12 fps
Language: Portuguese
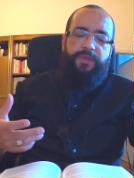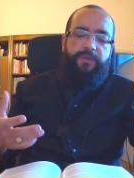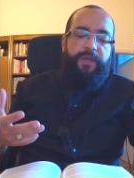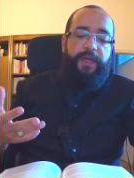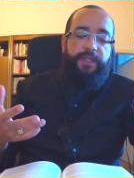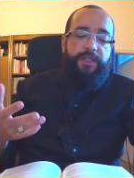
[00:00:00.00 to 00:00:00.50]
Então
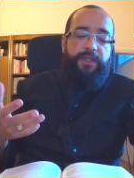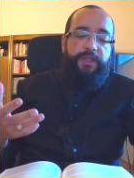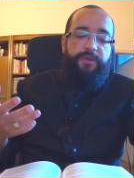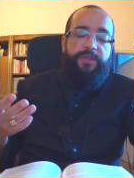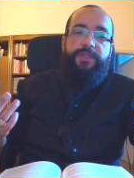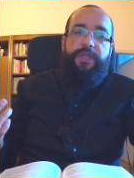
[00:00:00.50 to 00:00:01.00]
quem te
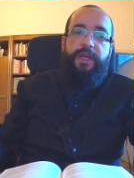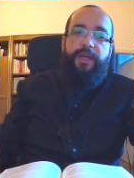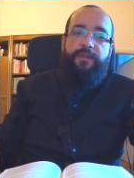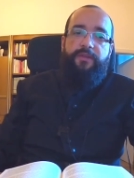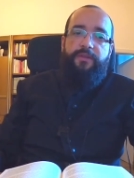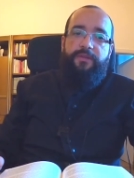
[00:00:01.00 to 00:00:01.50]
deu esse
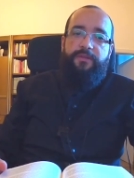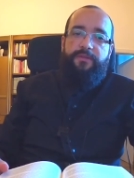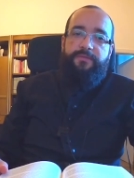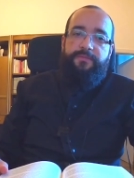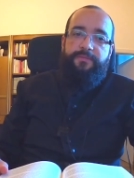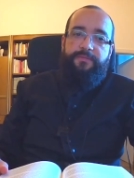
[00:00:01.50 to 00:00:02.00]
direito?
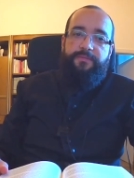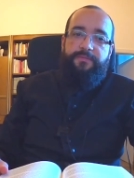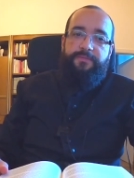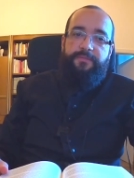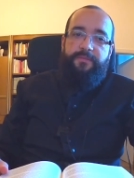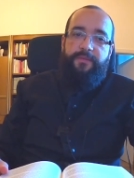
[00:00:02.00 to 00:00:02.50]

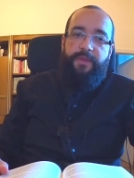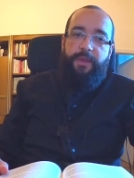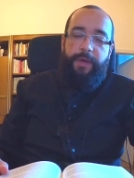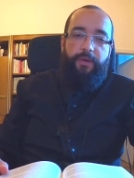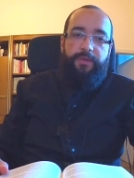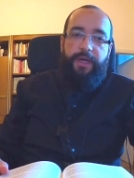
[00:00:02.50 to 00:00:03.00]

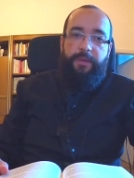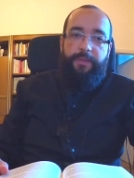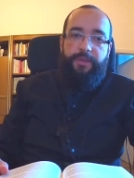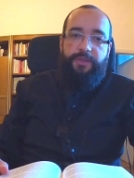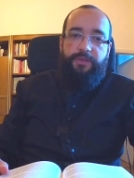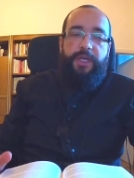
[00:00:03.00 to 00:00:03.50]
Perguntaram
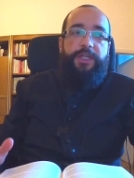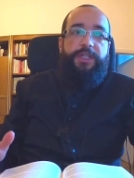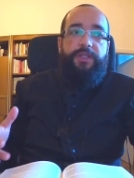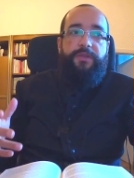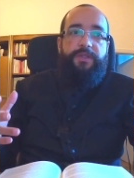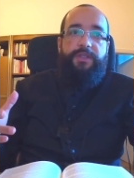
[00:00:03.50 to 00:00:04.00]
para Jesus: "Quem te
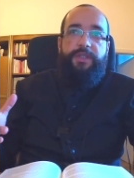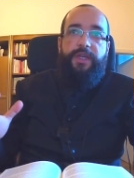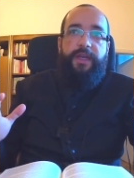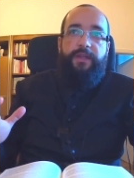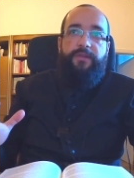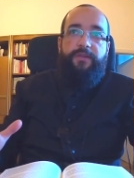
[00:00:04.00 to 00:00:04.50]
deu esse
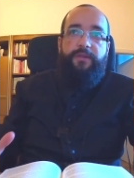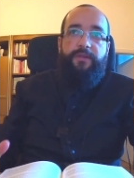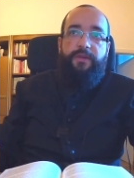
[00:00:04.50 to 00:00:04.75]
direito,